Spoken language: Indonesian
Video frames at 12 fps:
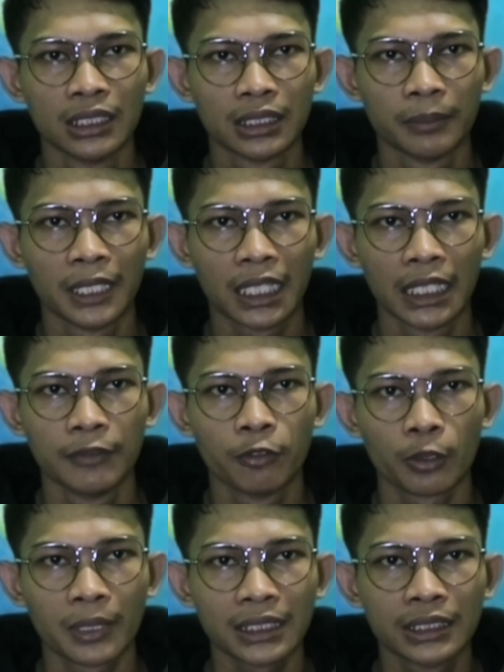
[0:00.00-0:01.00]
Sebagai
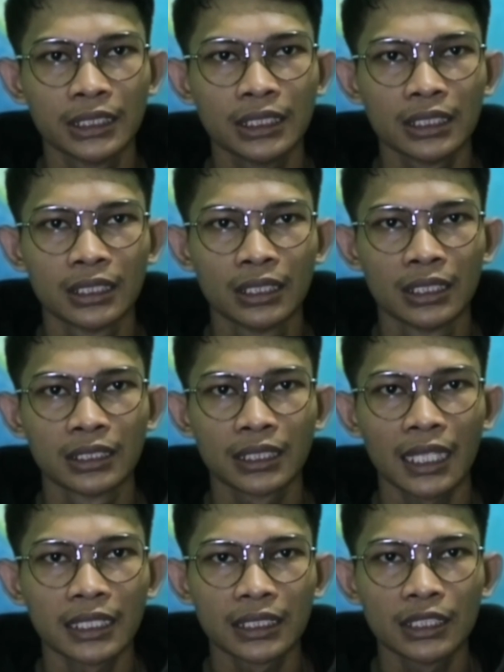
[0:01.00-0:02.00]
informasi,
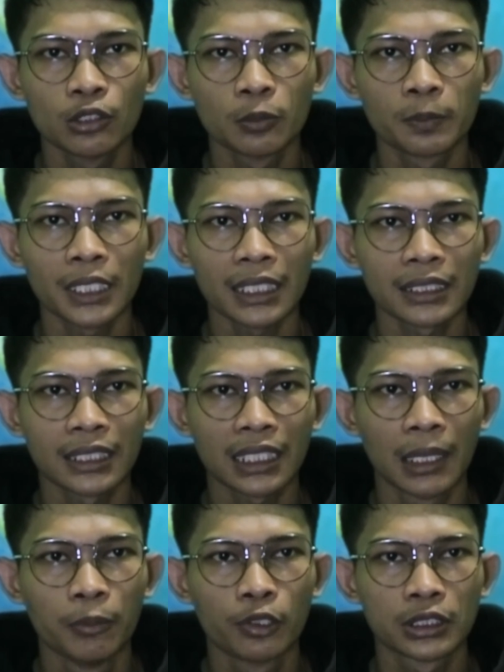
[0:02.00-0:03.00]
saat itu praktek
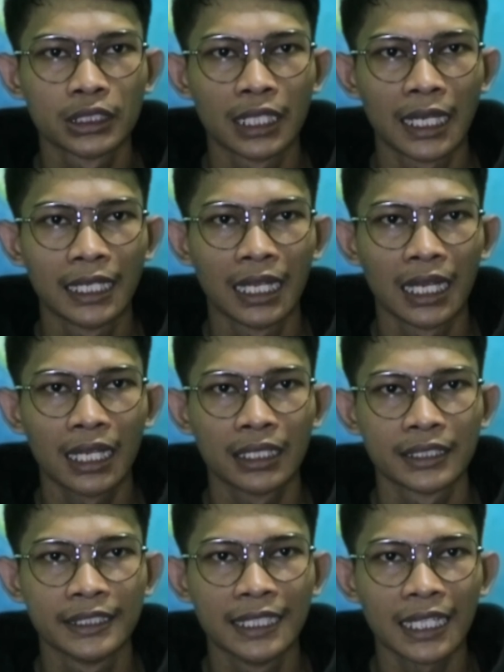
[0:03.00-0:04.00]
aborsi
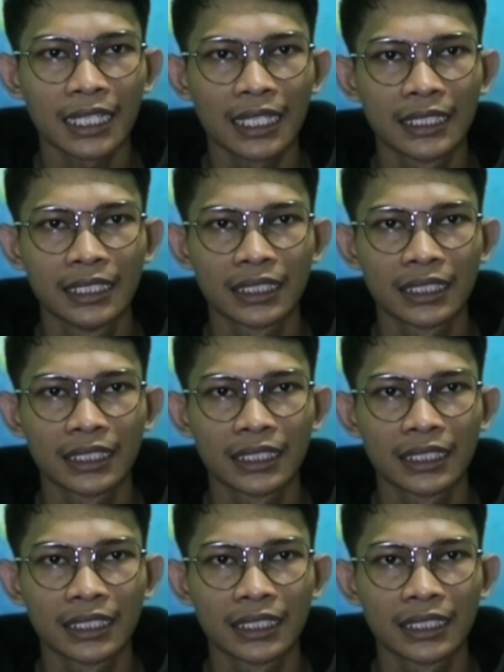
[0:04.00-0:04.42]
adalah tindakan